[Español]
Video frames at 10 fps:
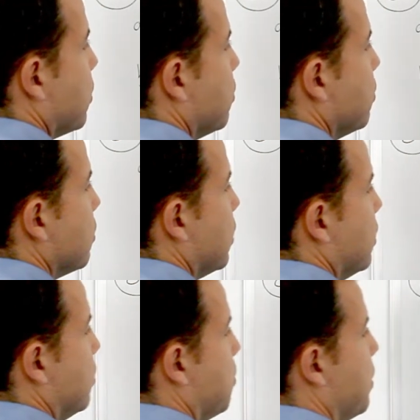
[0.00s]
¿no?
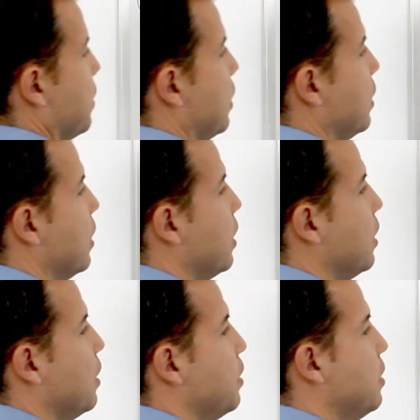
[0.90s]
Si en vez de ir
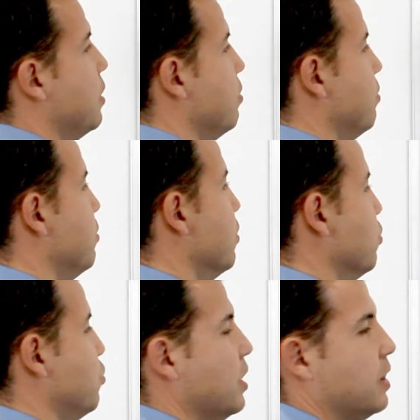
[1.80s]
a
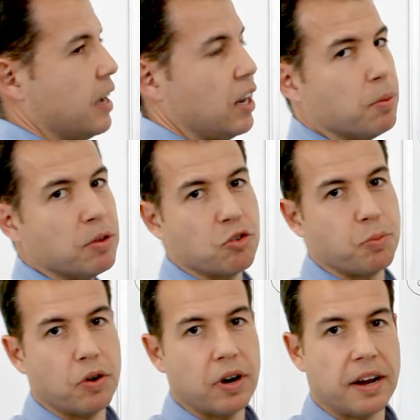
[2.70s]
80 kilómetros
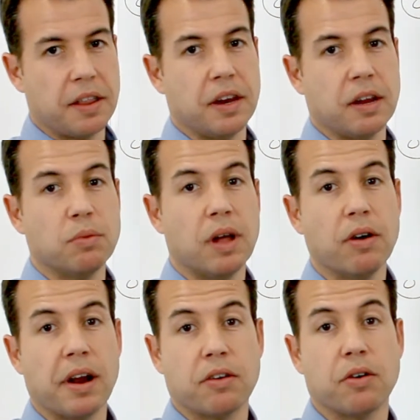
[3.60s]
por hora, es decir, en una
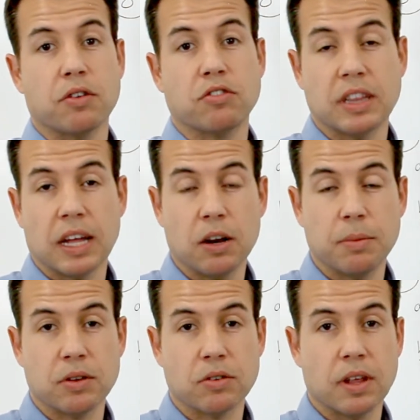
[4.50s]
hora recorre 80
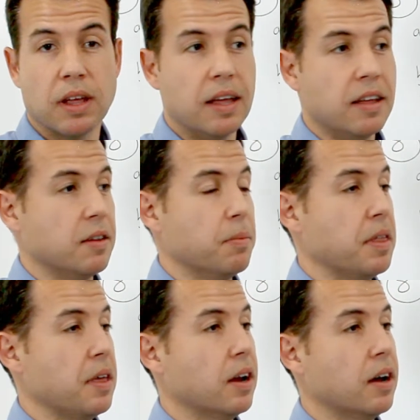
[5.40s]
kilómetros, si en vez
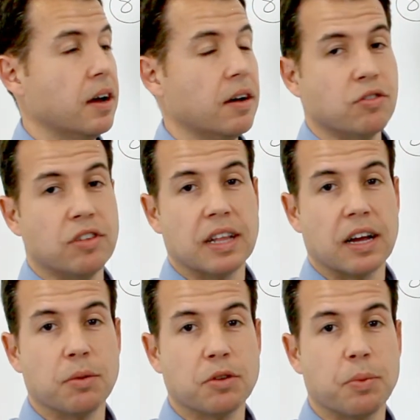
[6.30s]
de ir a 80
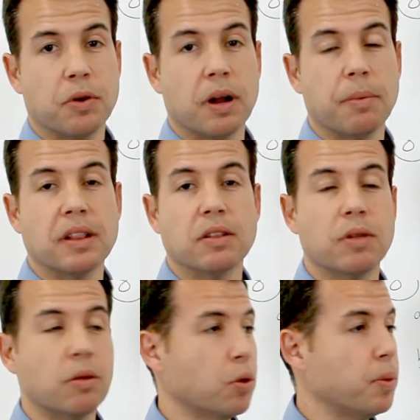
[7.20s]
kilómetros por hora va en
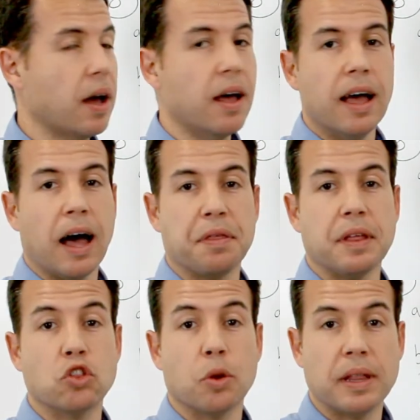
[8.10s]
una autovía a
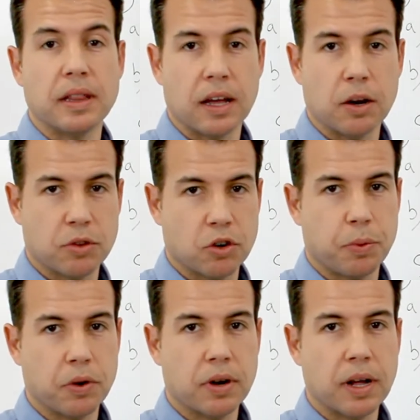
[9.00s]
120 kilómetros
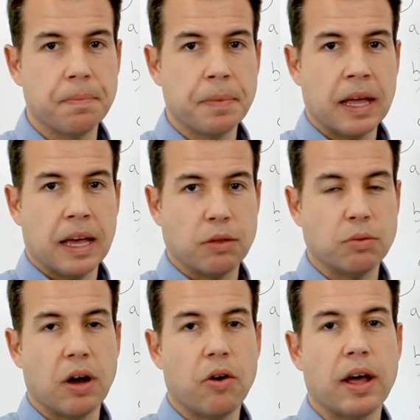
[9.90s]
por hora, en
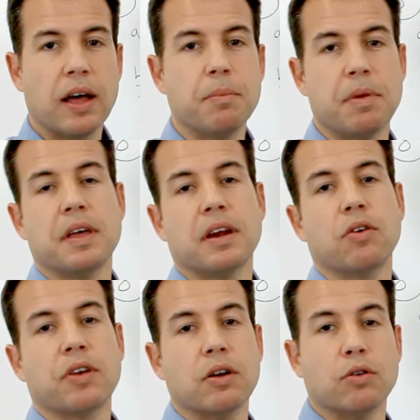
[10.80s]
una hora, en vez de
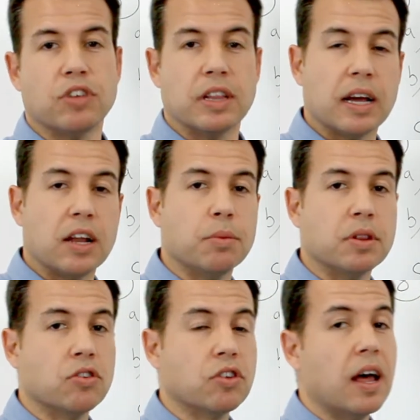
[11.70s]
recorrer 80
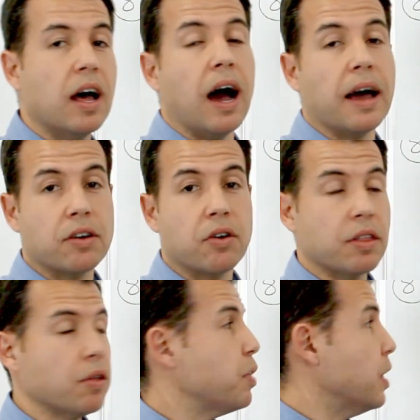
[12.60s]
kilómetros, ha
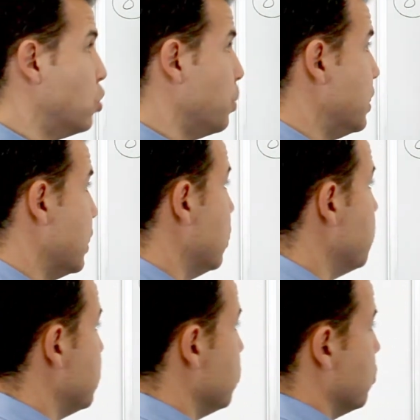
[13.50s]
recorrido 120
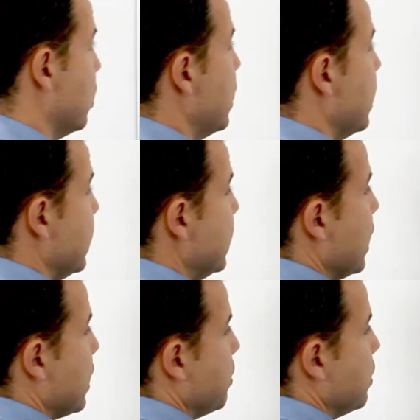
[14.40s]
kilómetros. Y
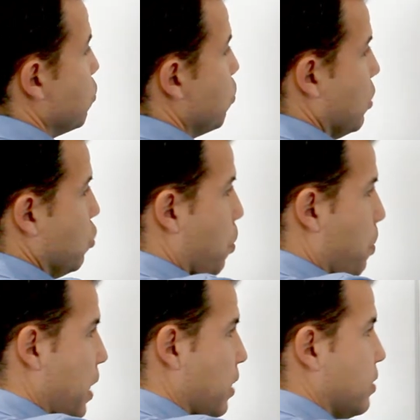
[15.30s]
al revés, cuanto
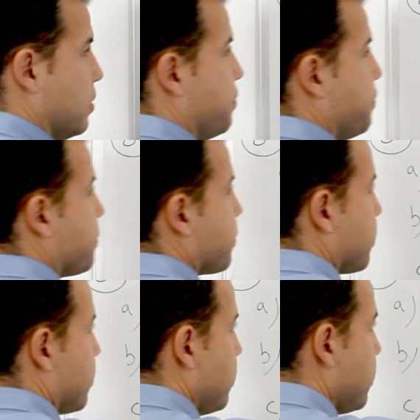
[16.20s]
más
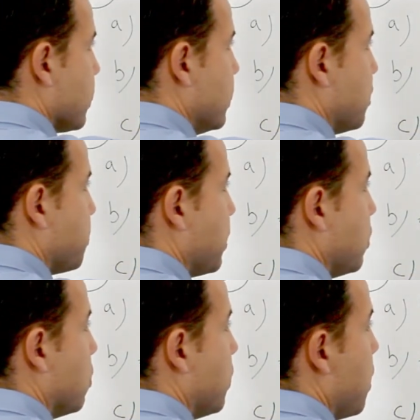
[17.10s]

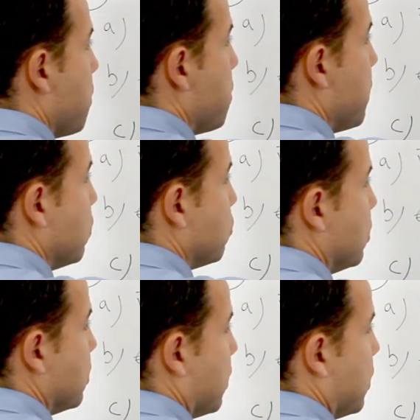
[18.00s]
despacito va, menos
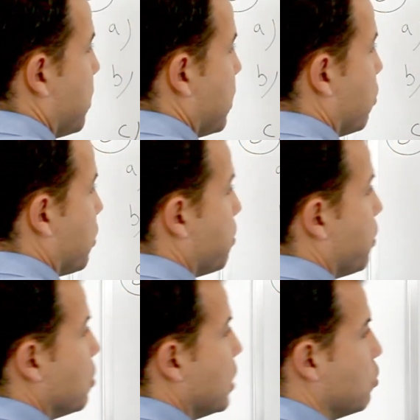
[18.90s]
distancia va a recorrer.
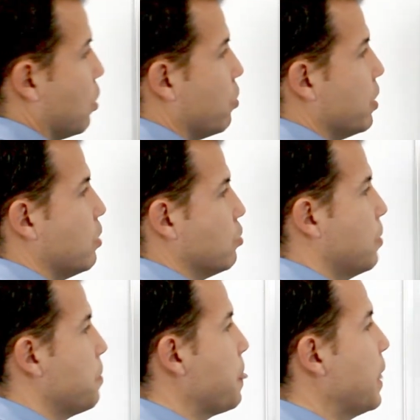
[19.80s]
Por lo tanto, acordaos,
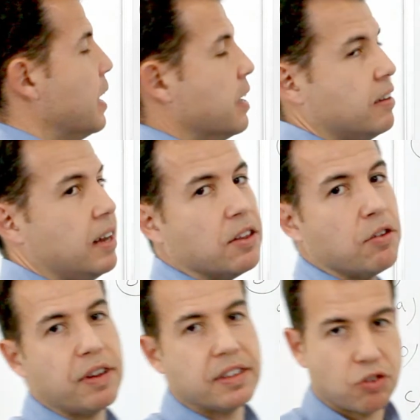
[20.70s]
si las
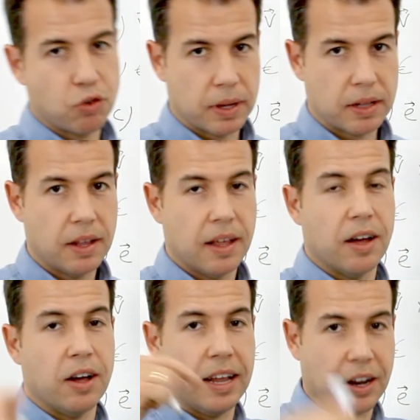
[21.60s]
dos flechas suben
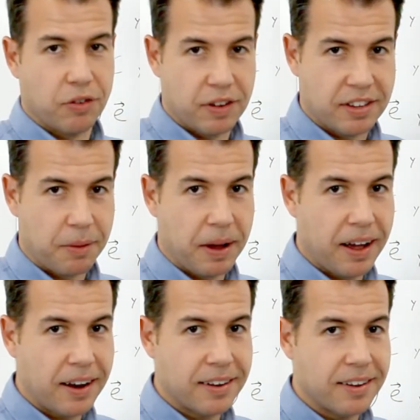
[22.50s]
y las dos flechas bajan,